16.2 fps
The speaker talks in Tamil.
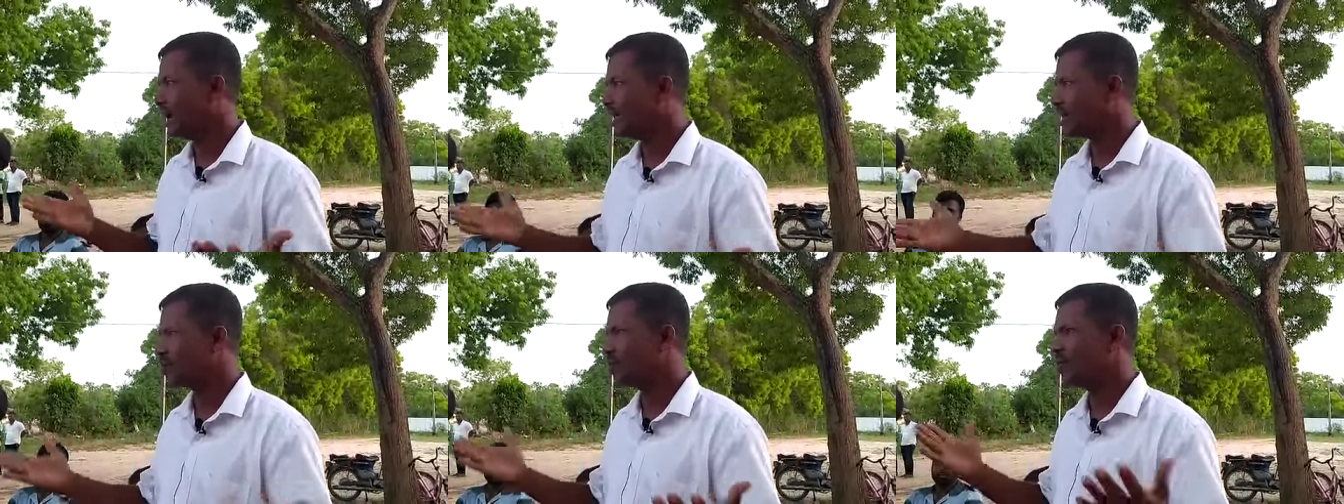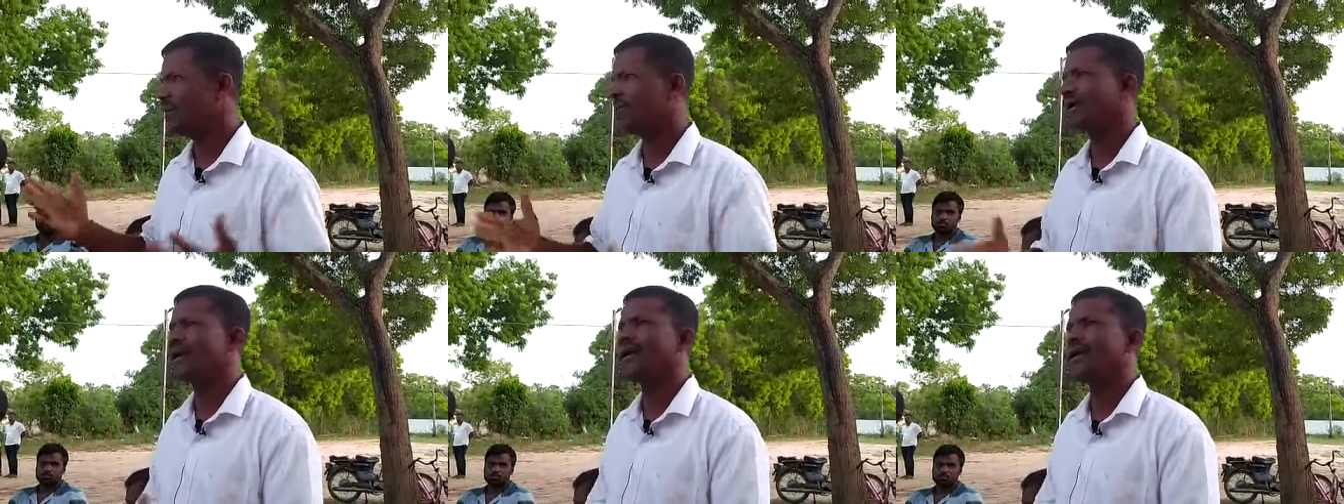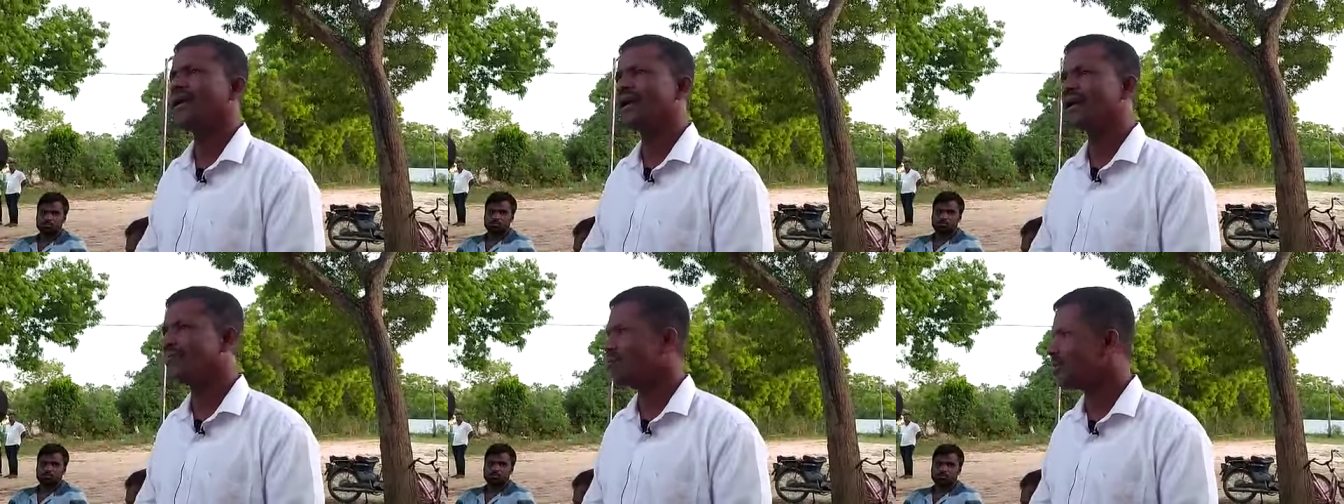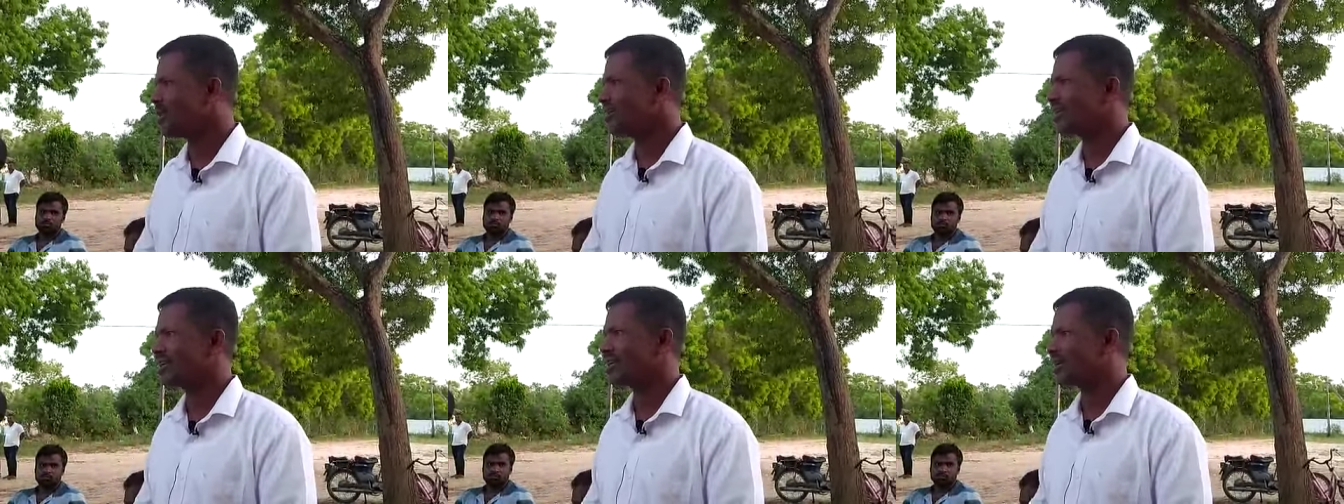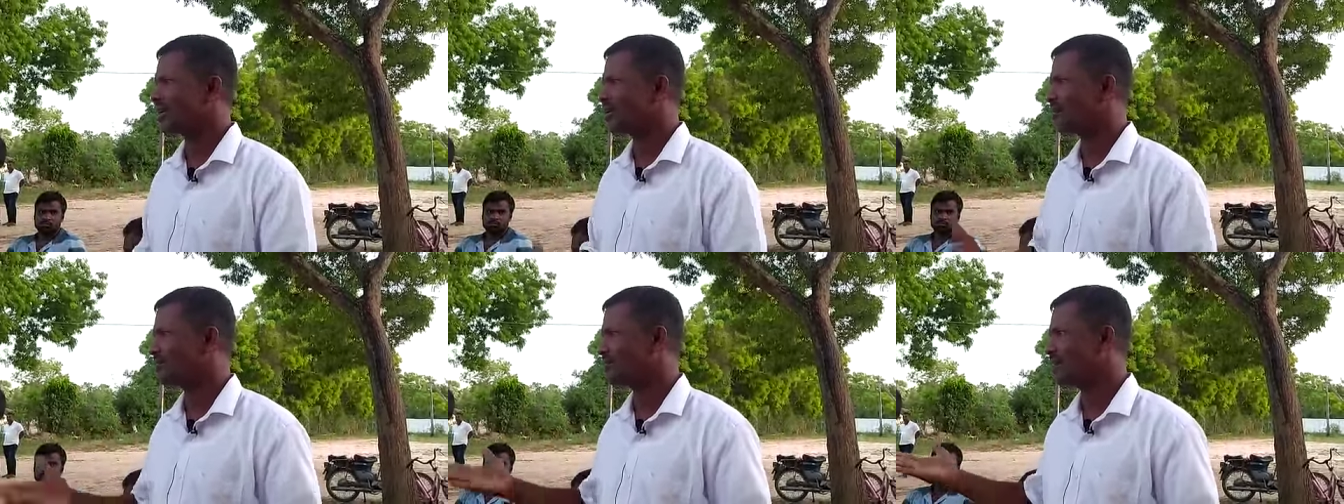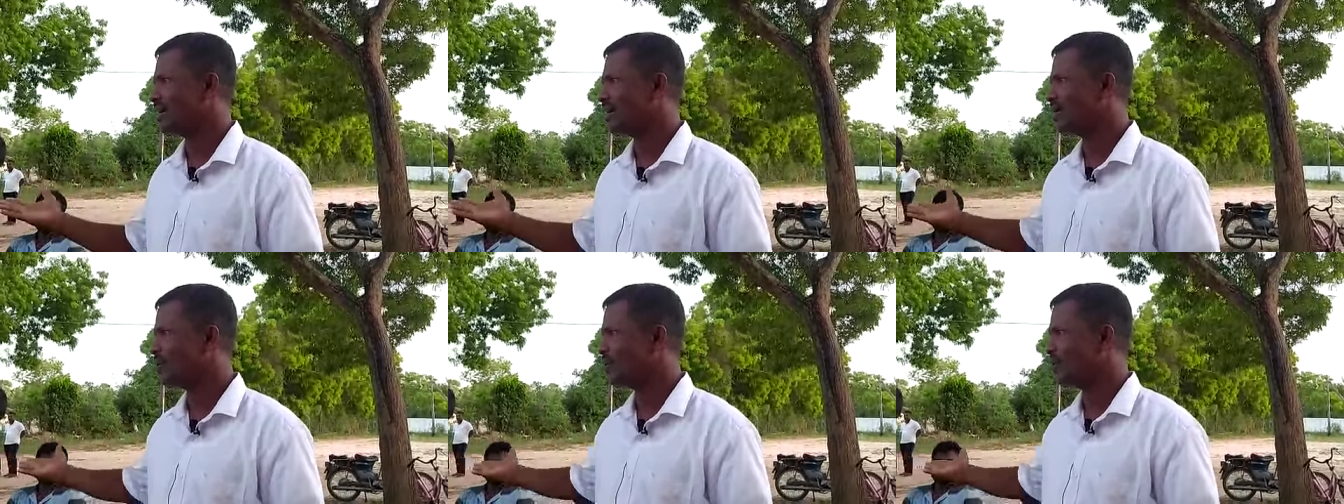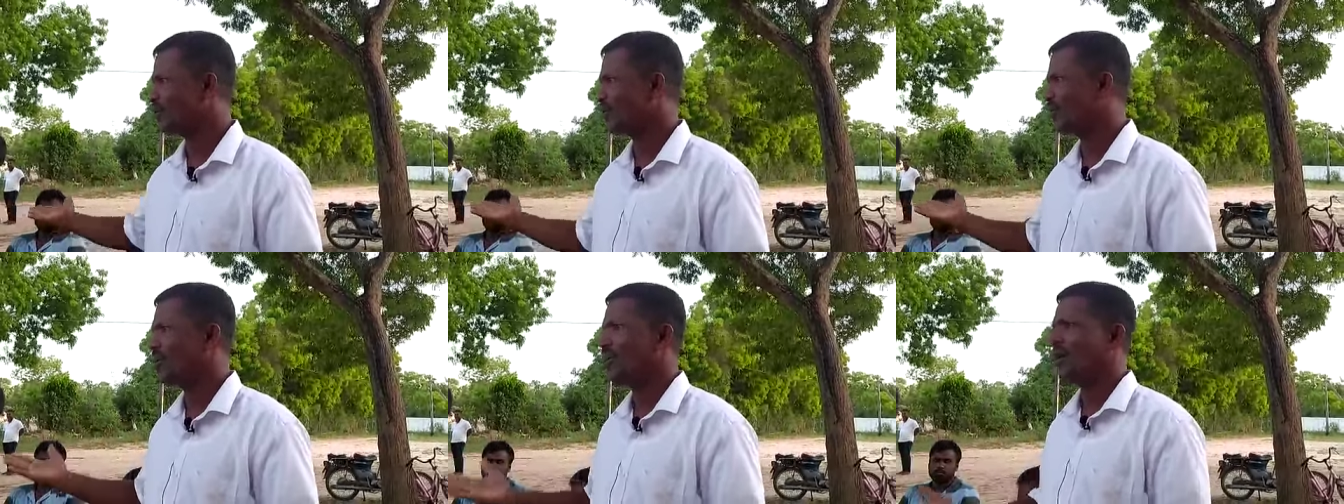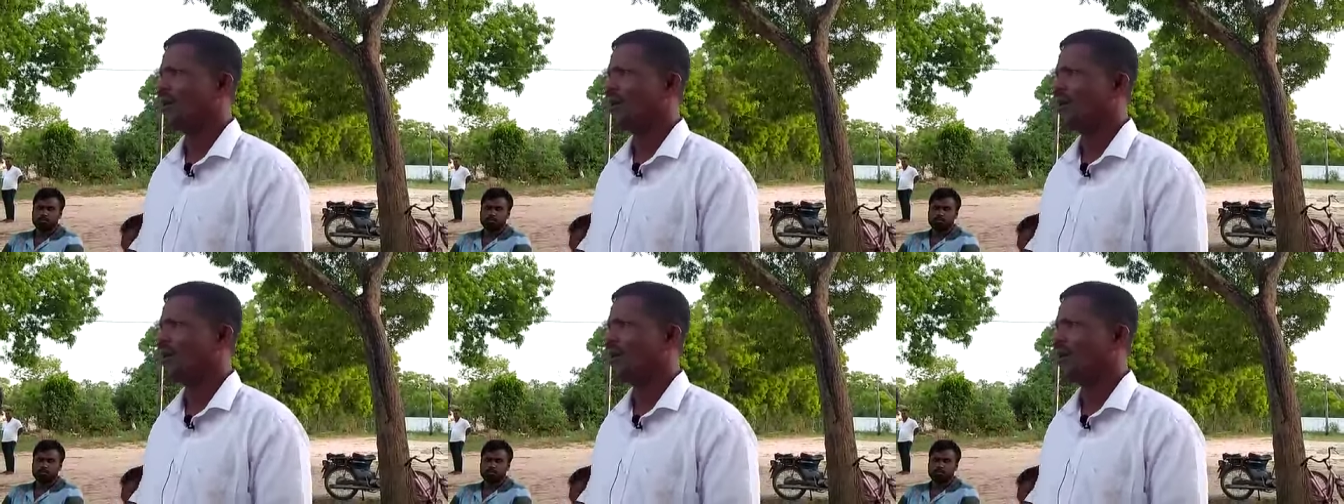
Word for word: அதற்குரிய பணிகளை நாங்கள் முன்னெடுத்திருக்கின்றோம் எங்களோட